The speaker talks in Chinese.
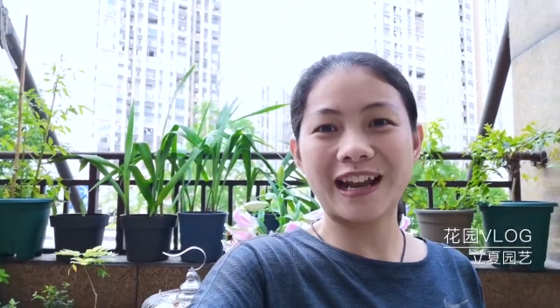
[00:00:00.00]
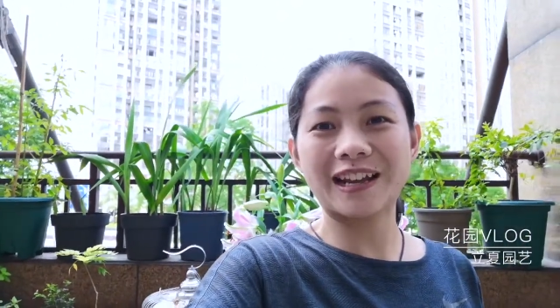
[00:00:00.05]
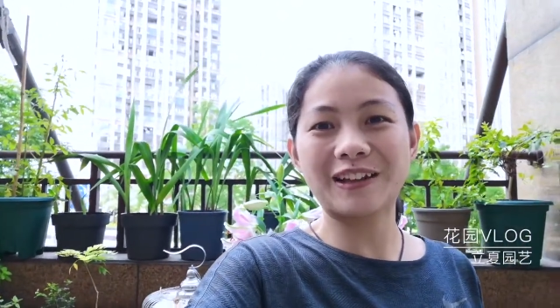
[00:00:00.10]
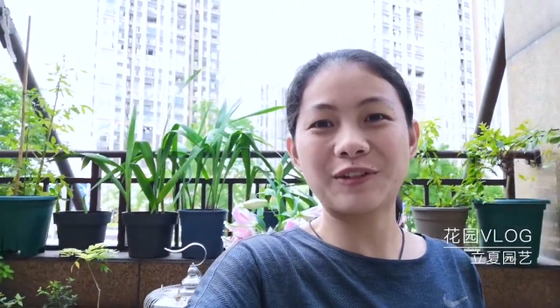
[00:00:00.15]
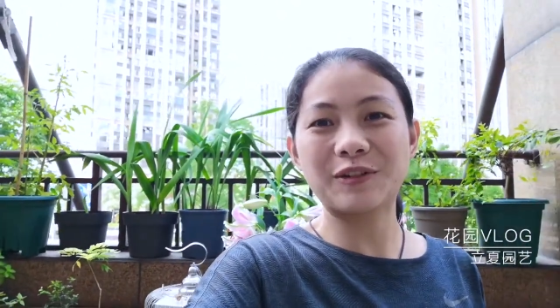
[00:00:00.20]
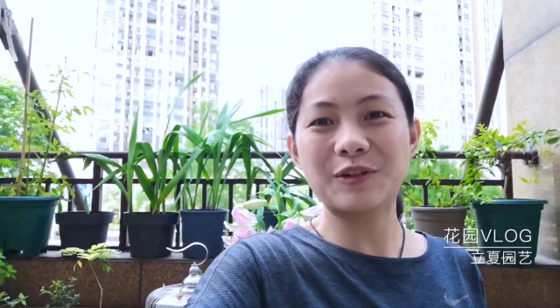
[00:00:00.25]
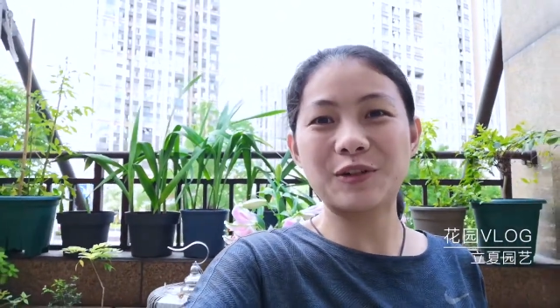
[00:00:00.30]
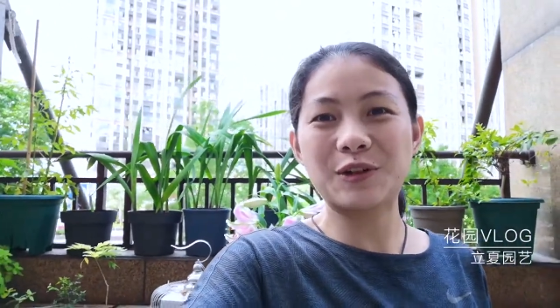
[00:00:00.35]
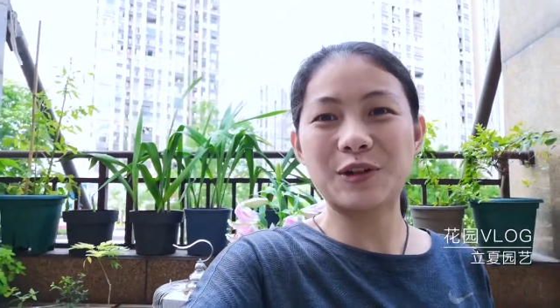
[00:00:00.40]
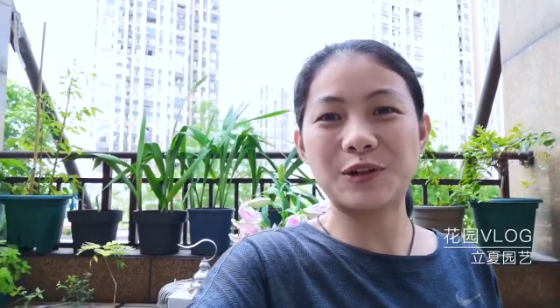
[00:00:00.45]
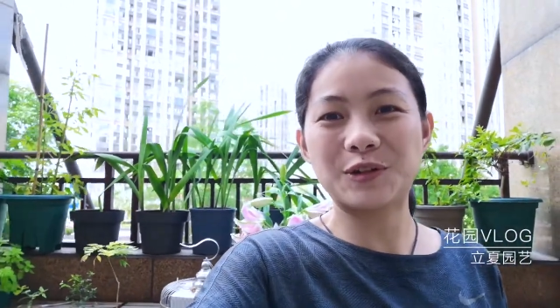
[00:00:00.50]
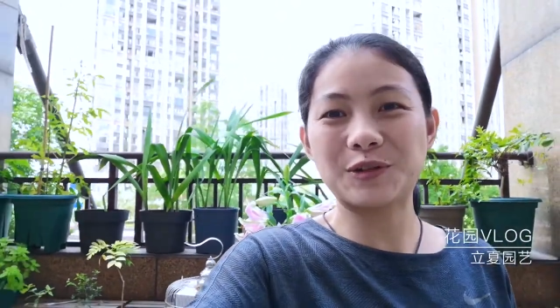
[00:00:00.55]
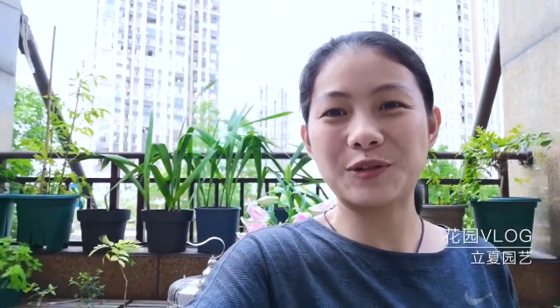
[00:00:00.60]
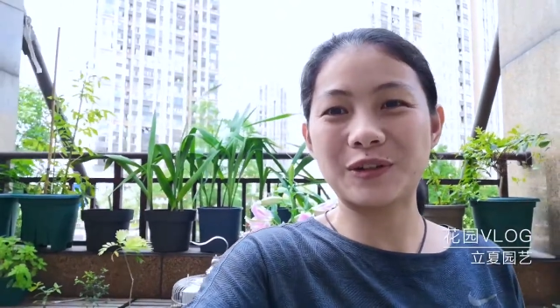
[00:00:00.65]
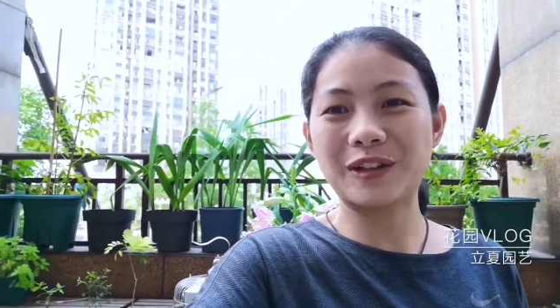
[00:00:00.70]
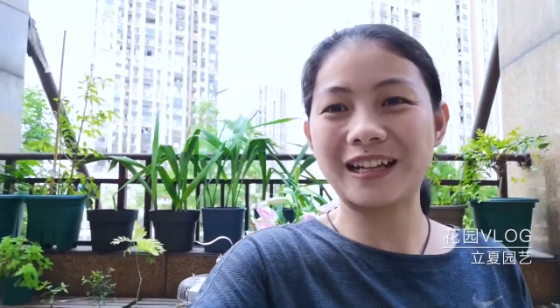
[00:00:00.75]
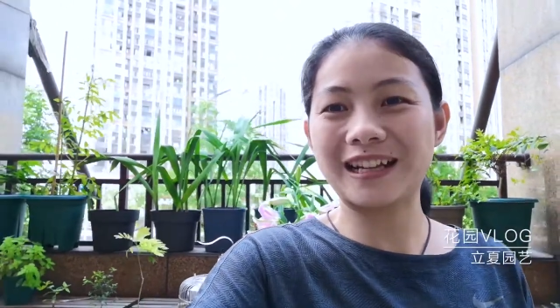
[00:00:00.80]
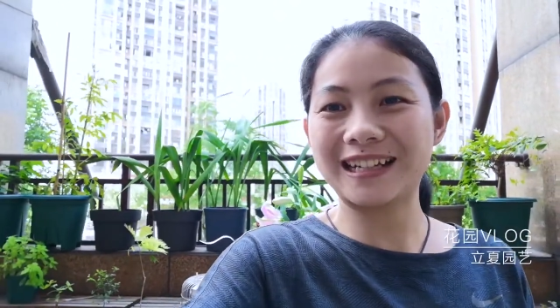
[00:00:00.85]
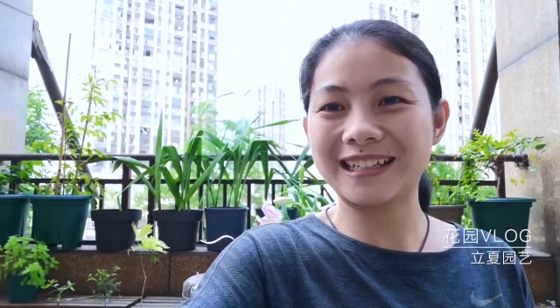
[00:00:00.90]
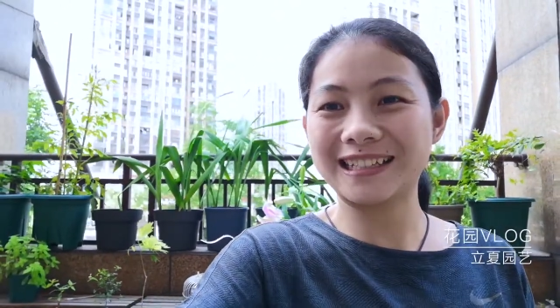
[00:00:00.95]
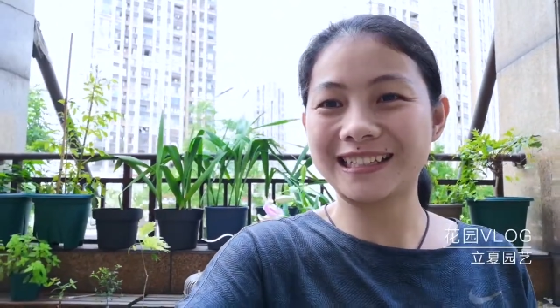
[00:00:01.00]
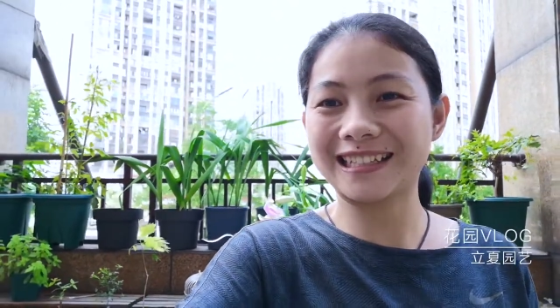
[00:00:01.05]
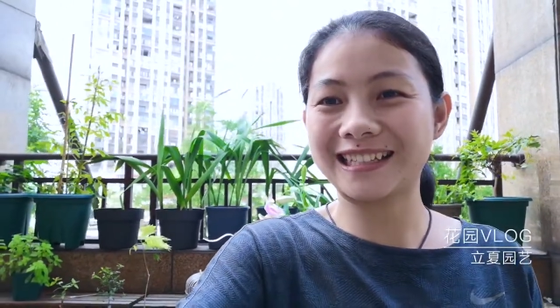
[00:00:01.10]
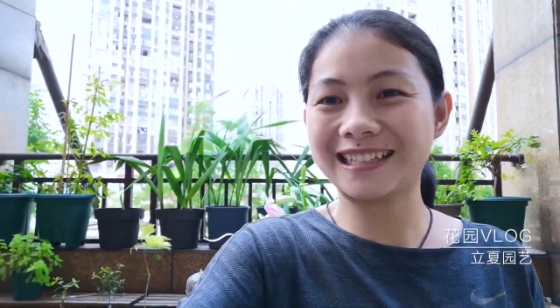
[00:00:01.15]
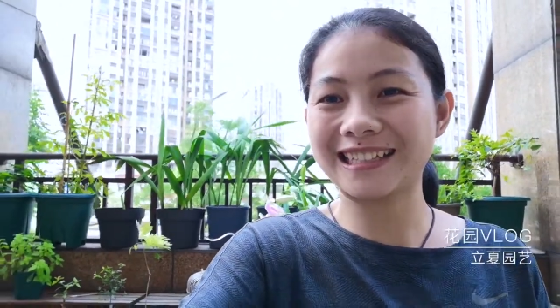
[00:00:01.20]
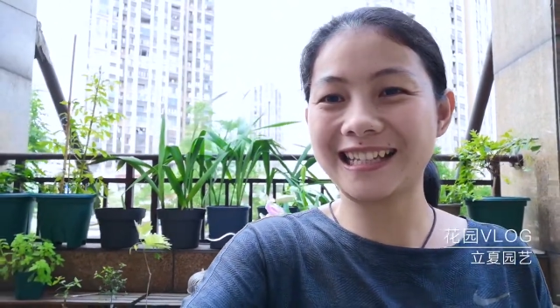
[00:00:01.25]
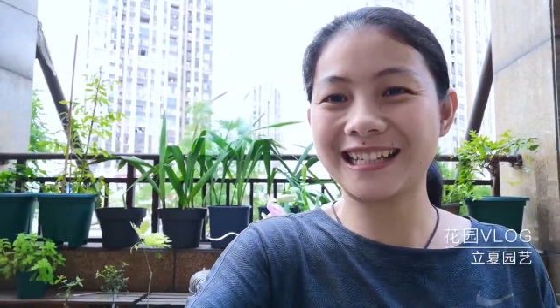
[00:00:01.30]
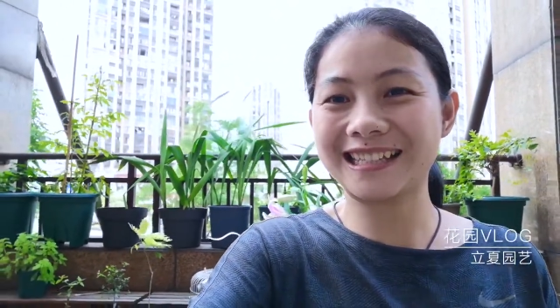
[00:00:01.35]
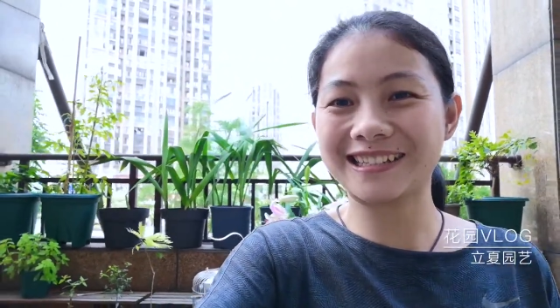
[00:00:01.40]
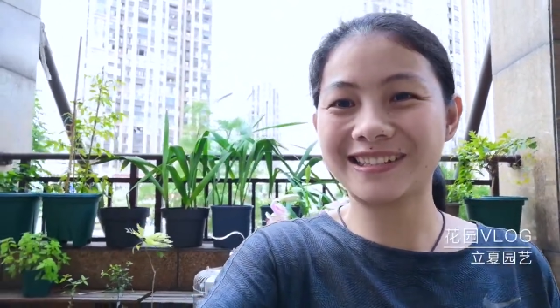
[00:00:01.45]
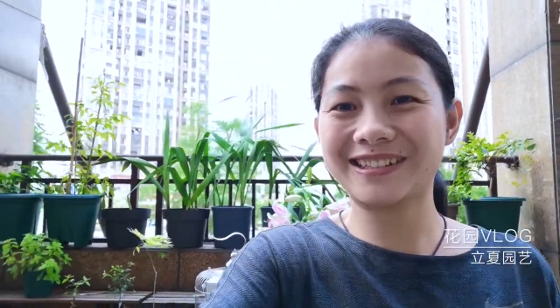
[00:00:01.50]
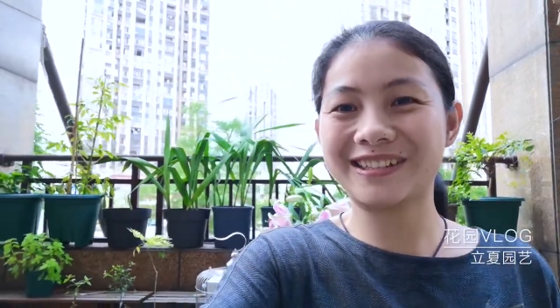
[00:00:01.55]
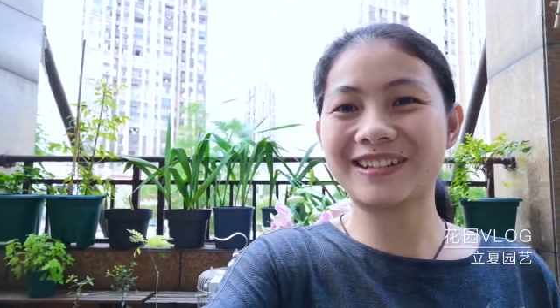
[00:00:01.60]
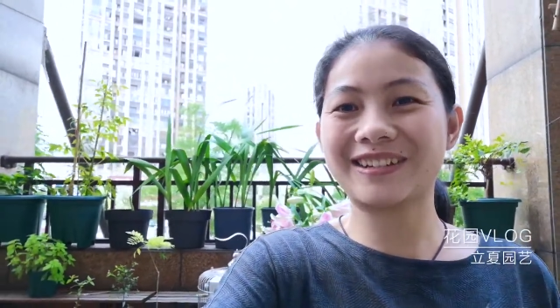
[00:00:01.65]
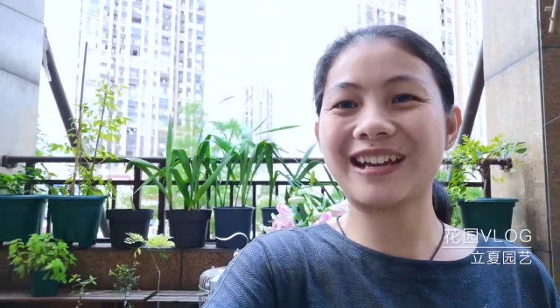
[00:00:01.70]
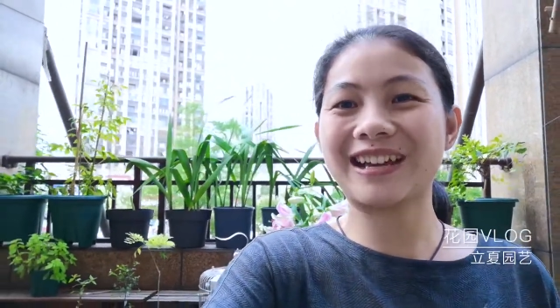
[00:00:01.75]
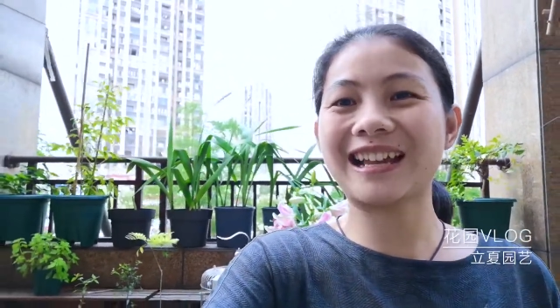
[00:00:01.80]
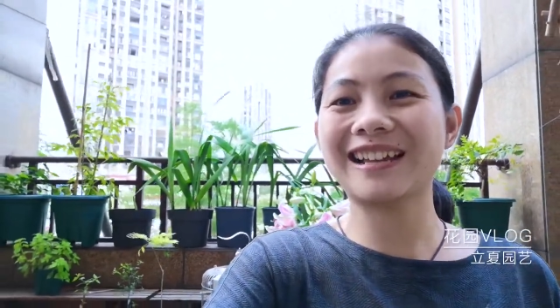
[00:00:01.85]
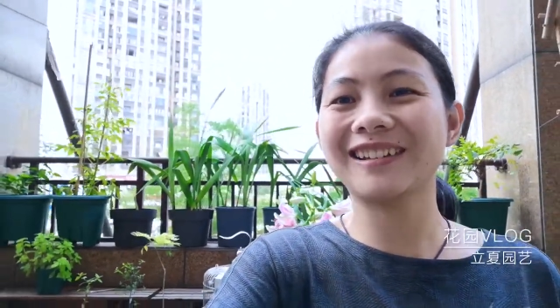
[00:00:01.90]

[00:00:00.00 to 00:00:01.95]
看过鱼了，现在就去看